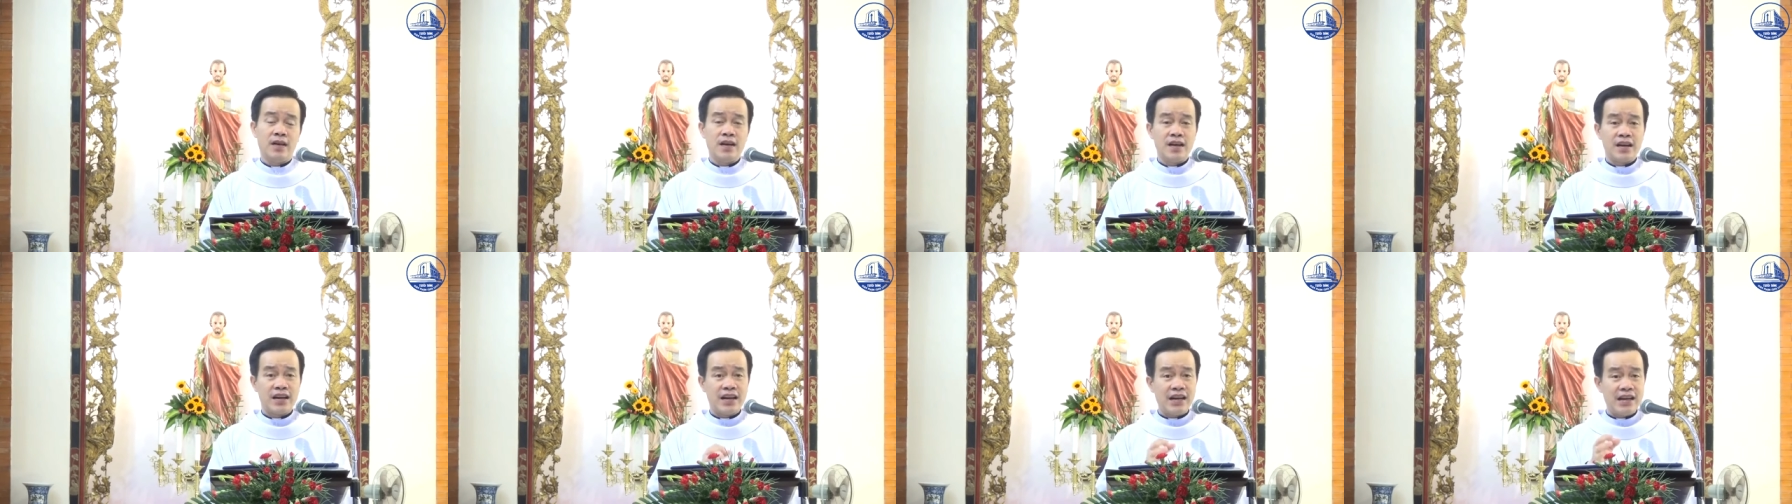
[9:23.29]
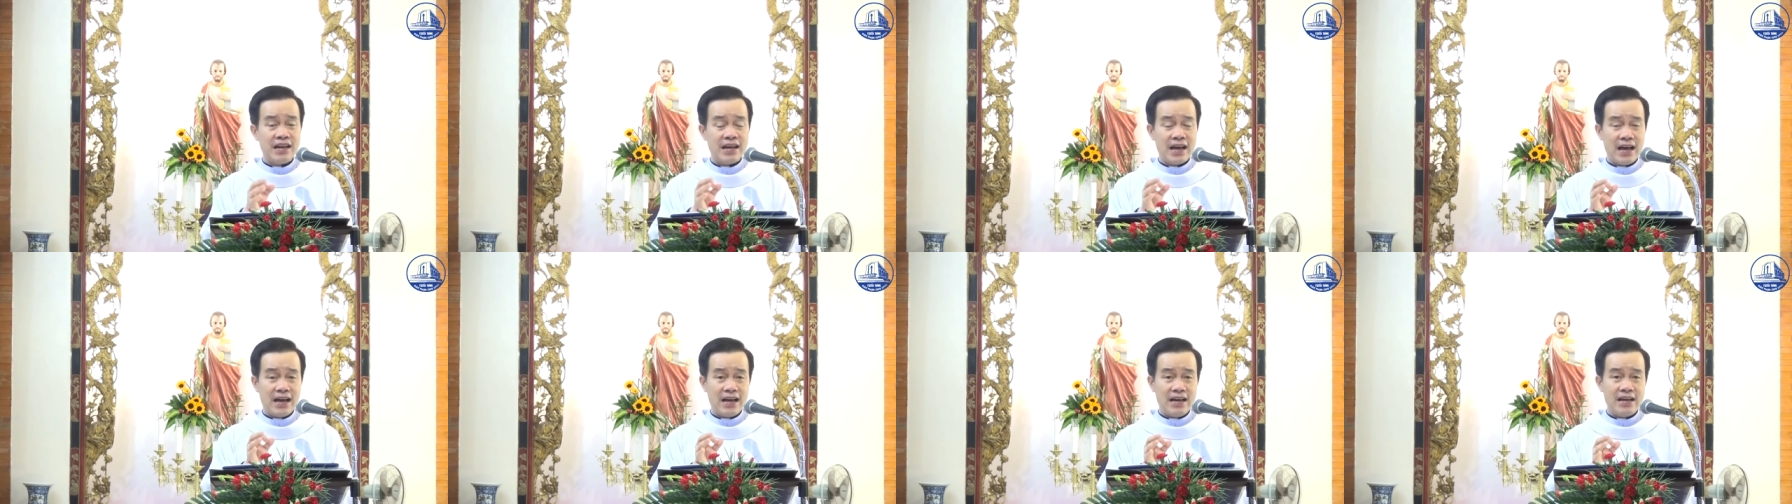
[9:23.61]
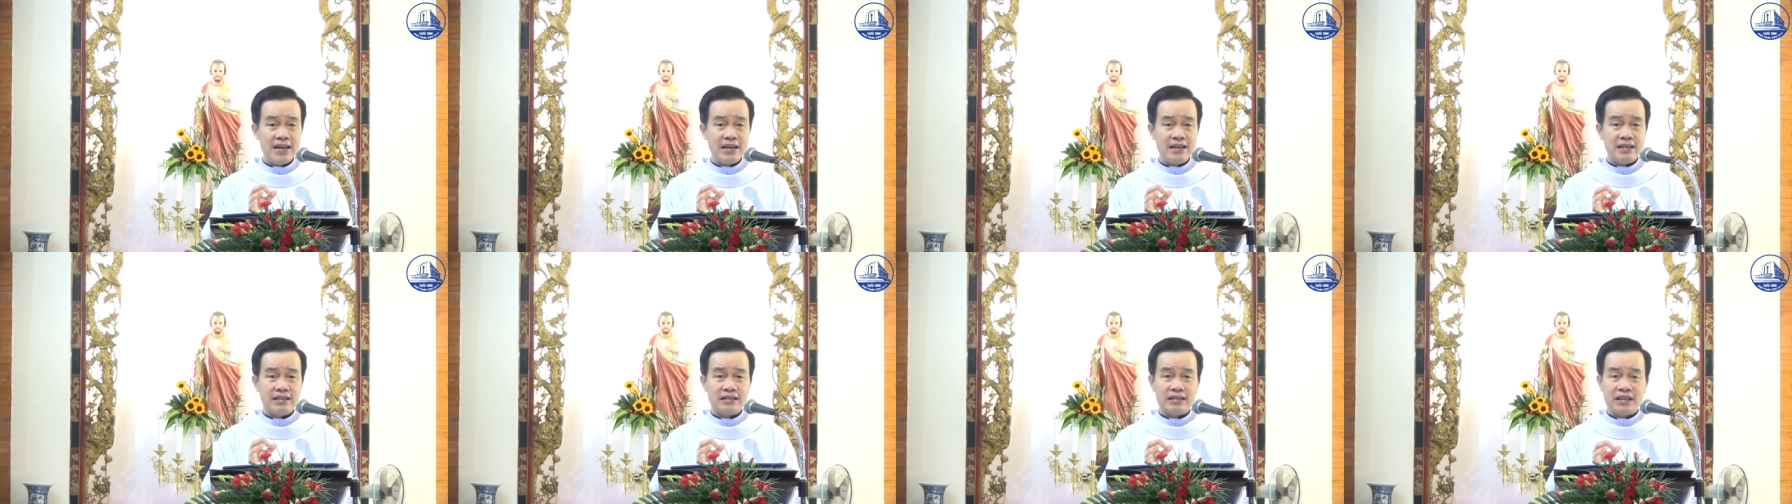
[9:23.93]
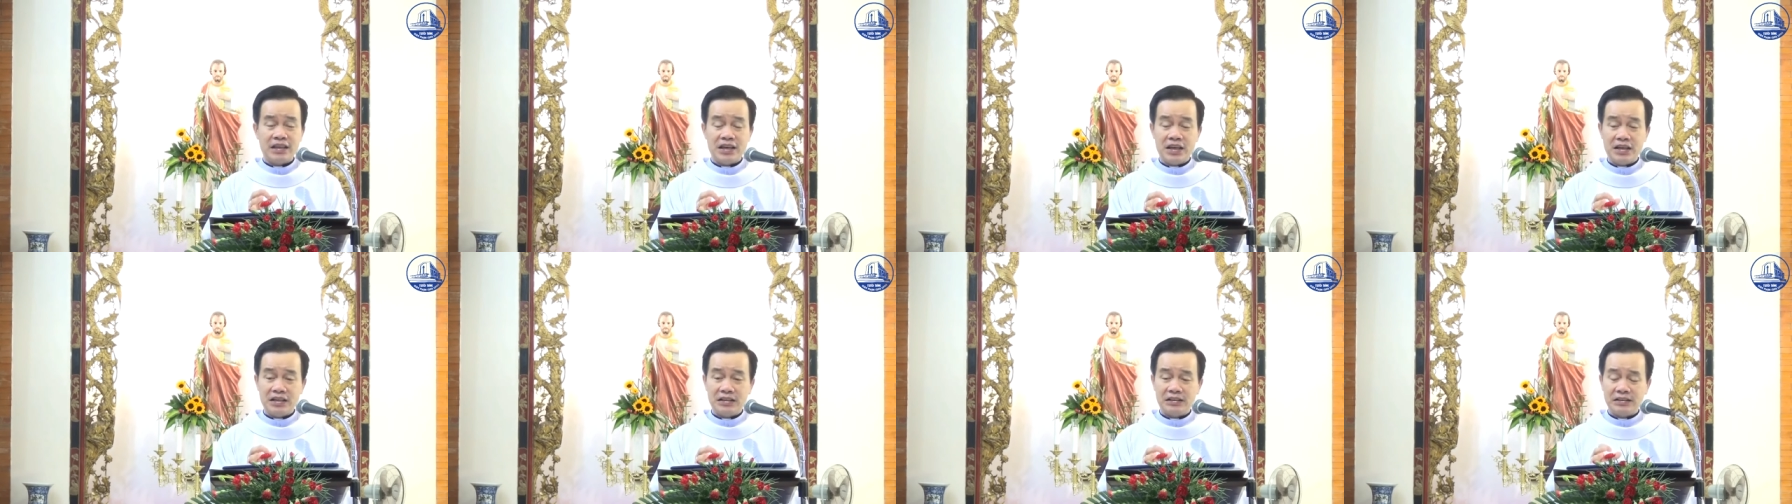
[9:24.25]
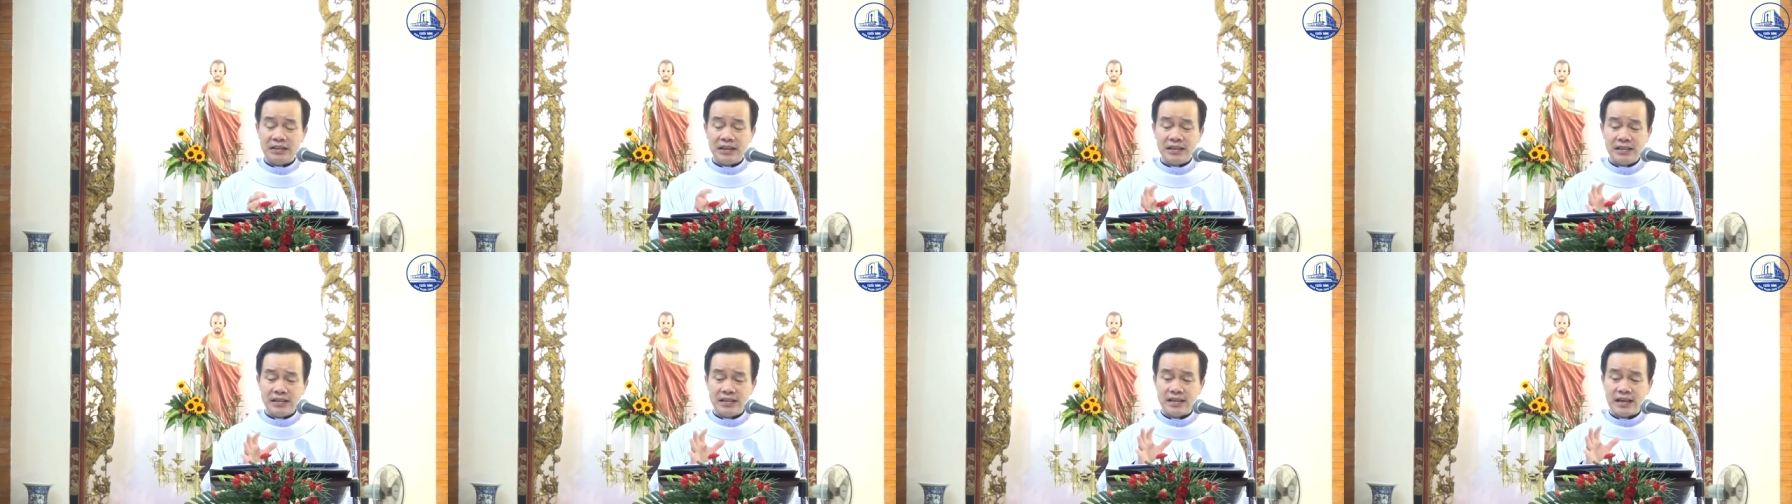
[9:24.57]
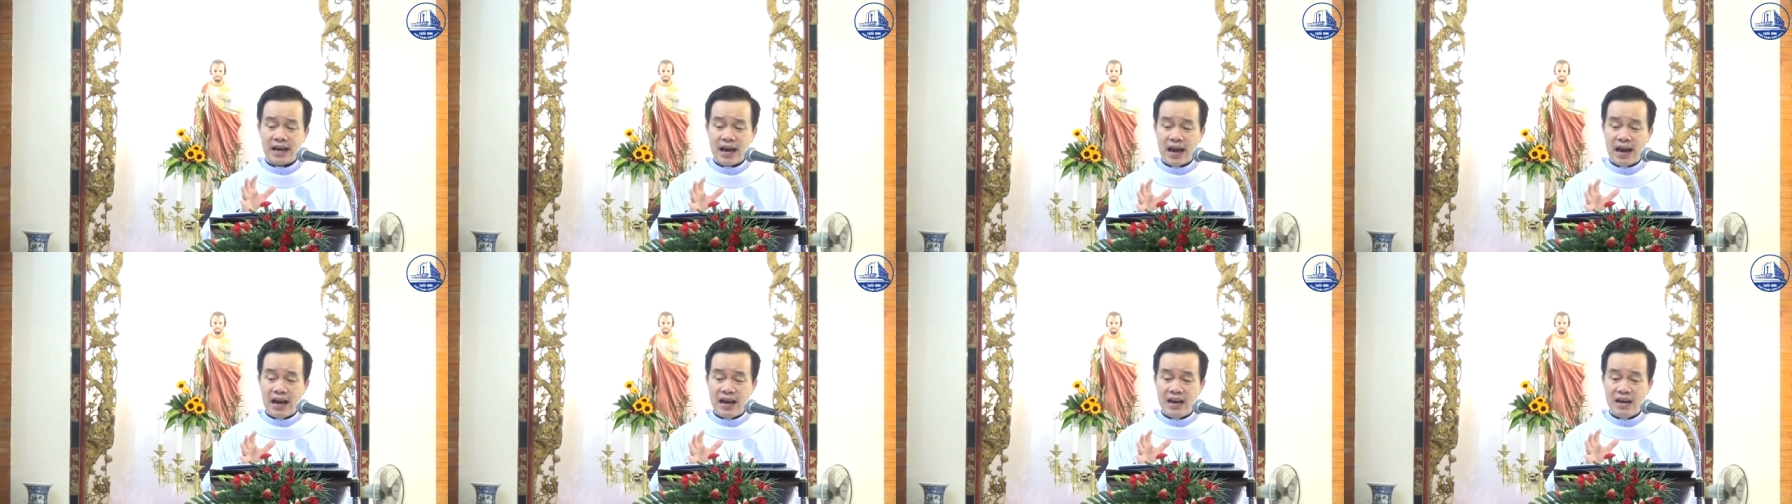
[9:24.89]
khi ấy thì tất
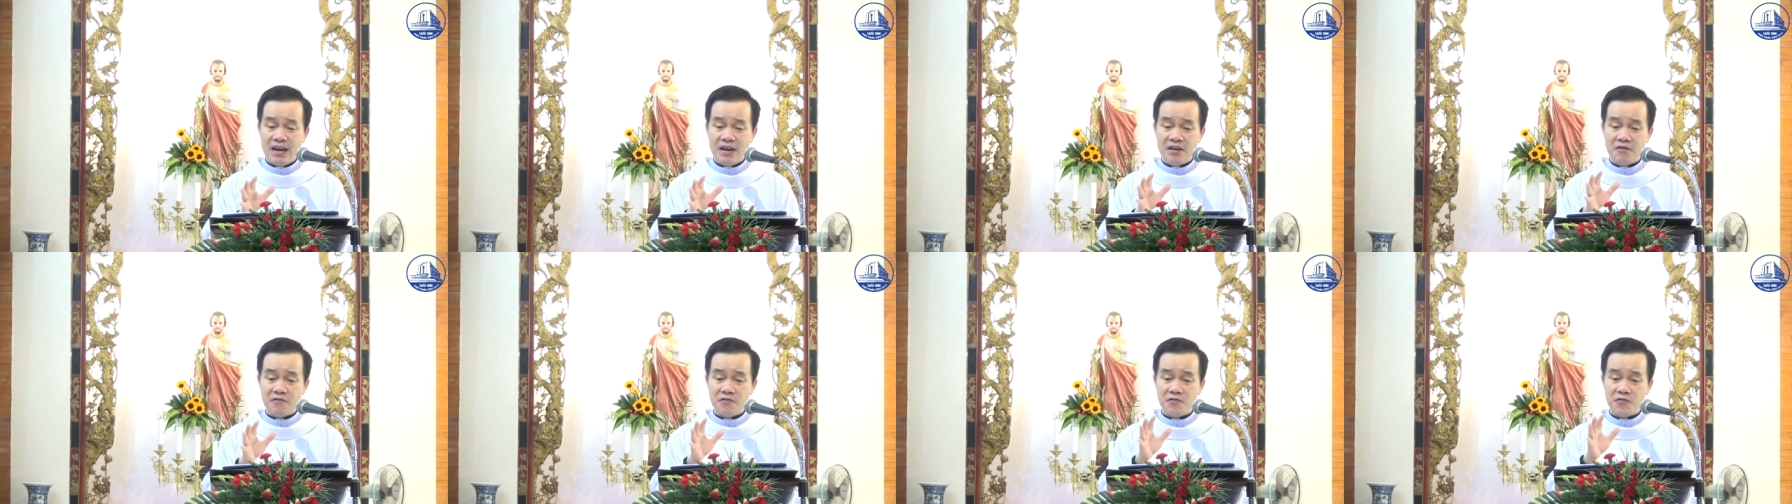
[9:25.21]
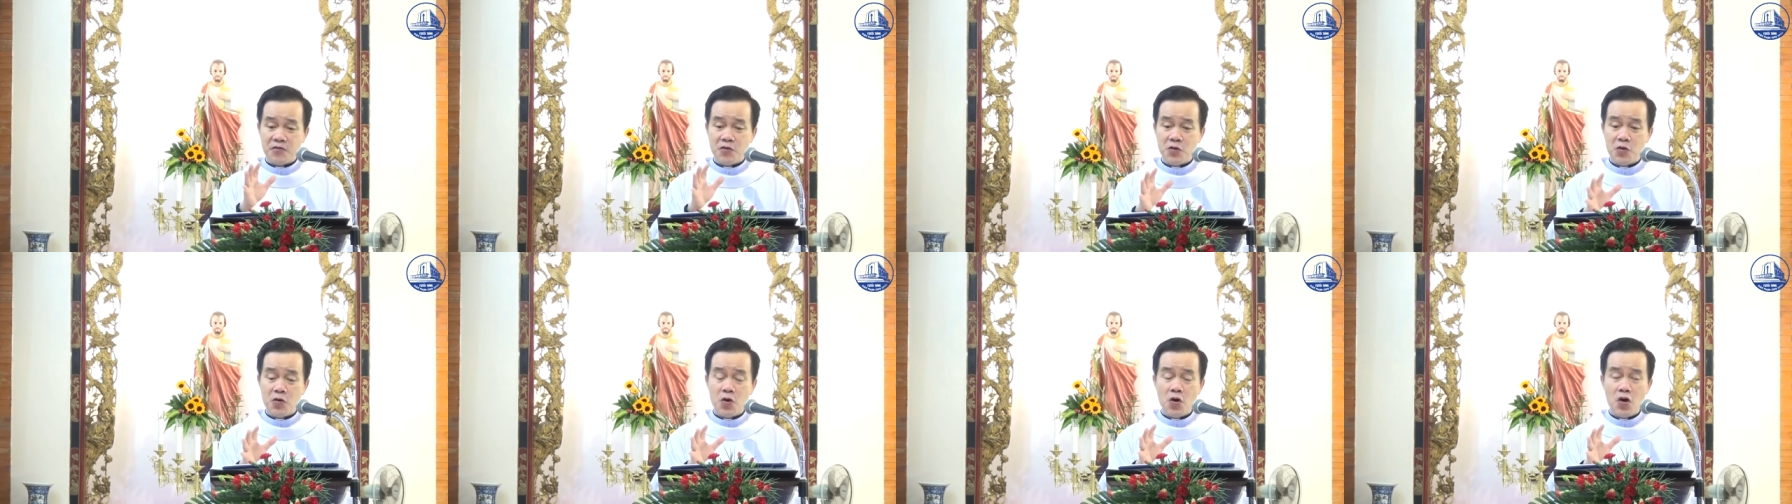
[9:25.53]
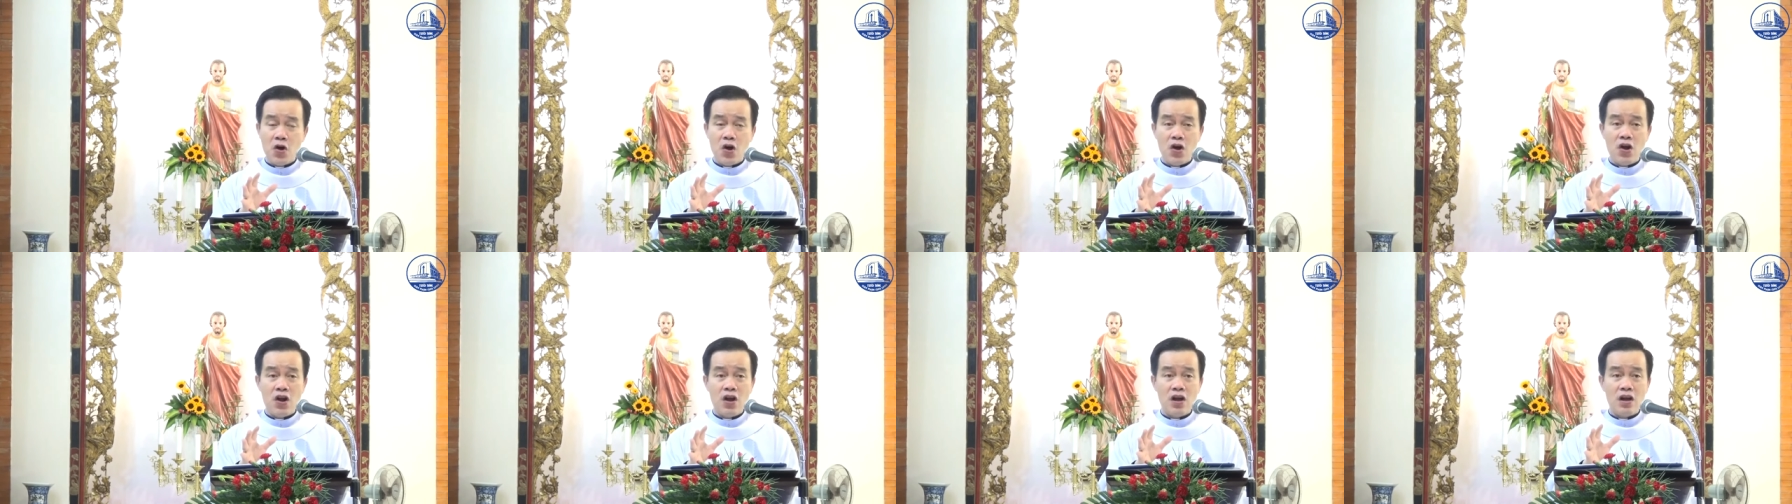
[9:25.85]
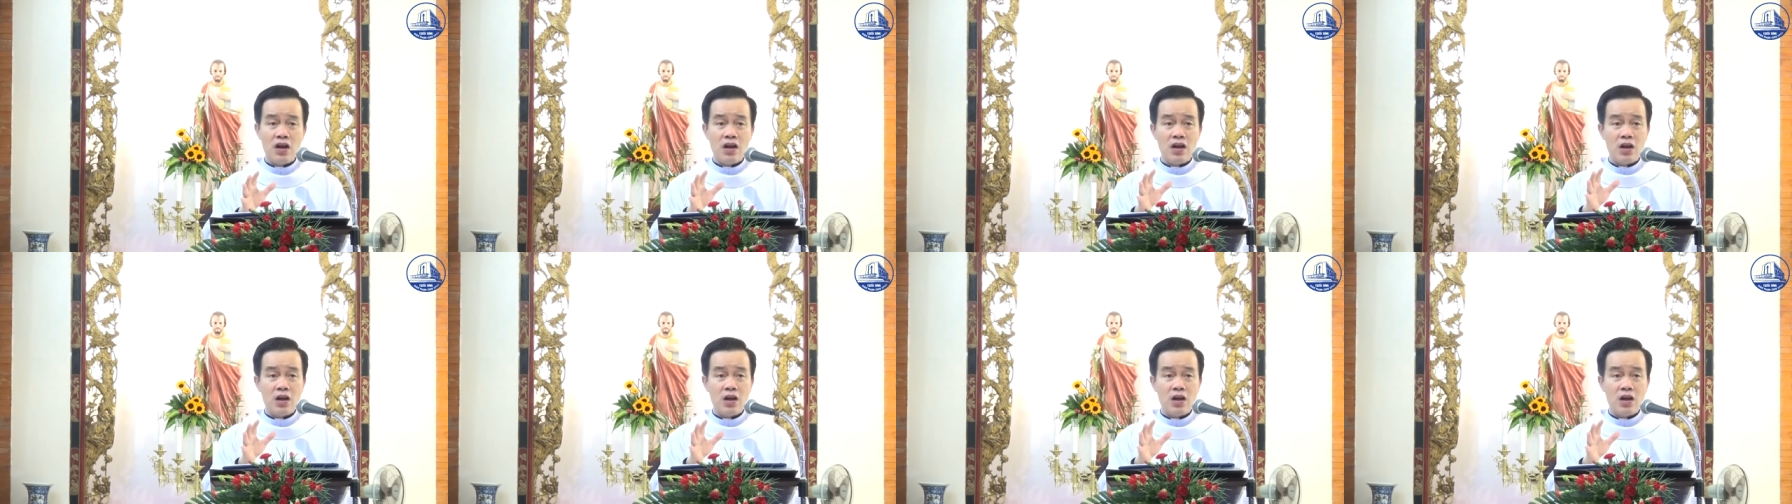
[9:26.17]
cả vua